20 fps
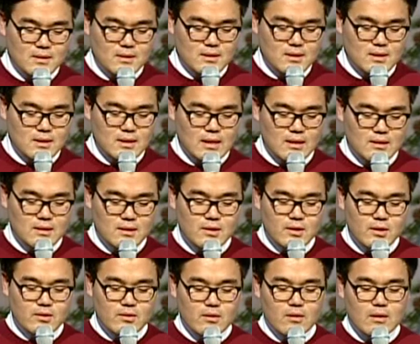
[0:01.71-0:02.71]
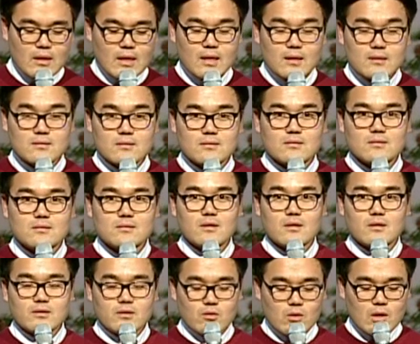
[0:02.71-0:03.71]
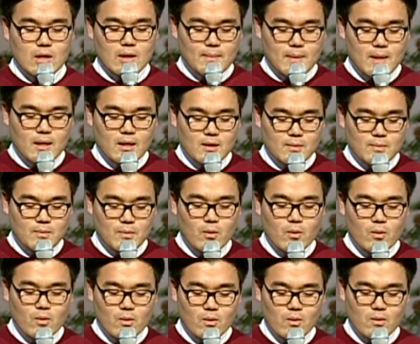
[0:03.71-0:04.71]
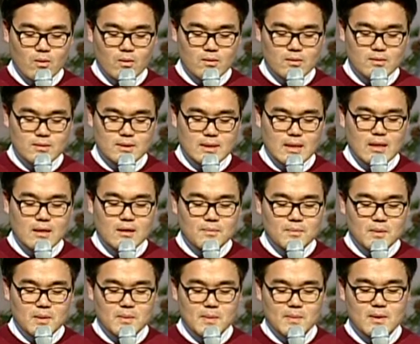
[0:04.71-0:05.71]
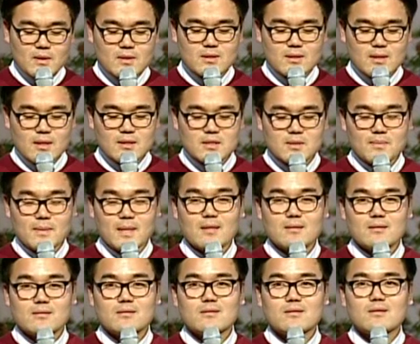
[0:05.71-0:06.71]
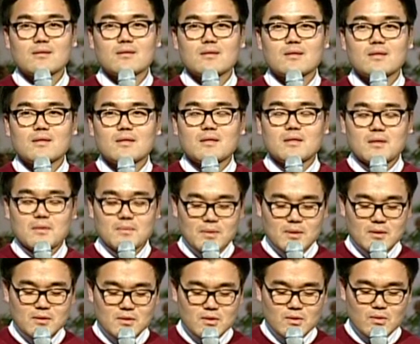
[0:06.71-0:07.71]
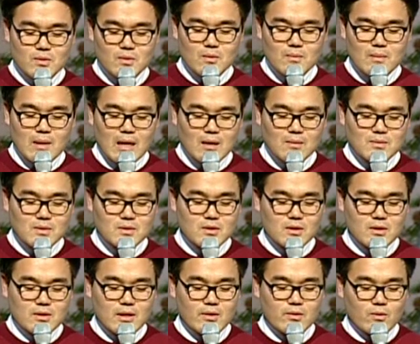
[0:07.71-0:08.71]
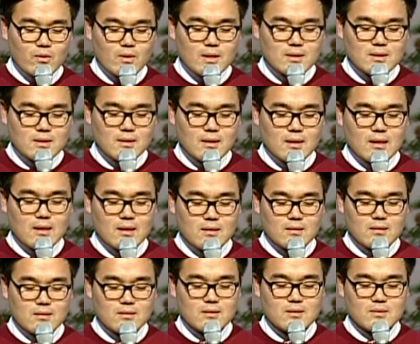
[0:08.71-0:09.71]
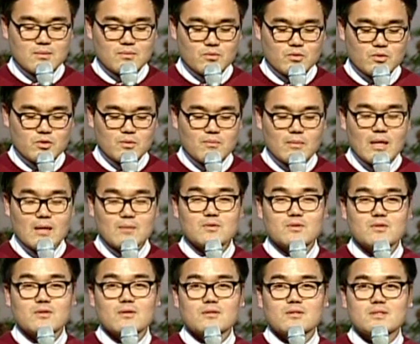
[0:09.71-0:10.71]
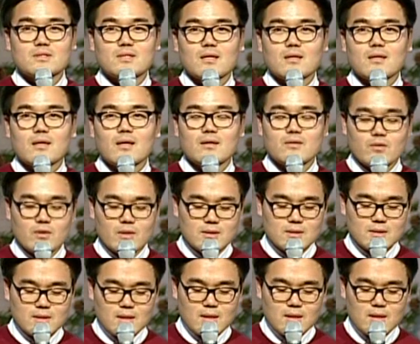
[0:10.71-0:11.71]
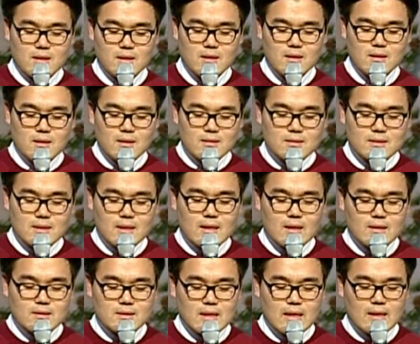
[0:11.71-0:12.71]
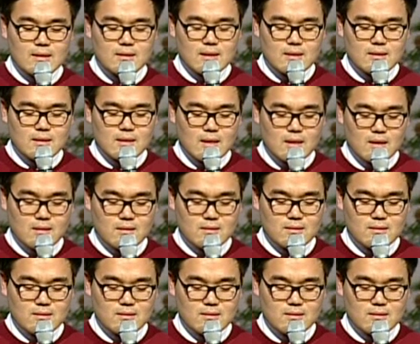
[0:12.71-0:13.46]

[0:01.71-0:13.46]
지난 2년여간 너희들과 매일 보고 살을 비비며 지냈지만 편지로 마음을 전하려고 하니까 무슨 말부터 시작해야 될지 생각이 잘 안 난다.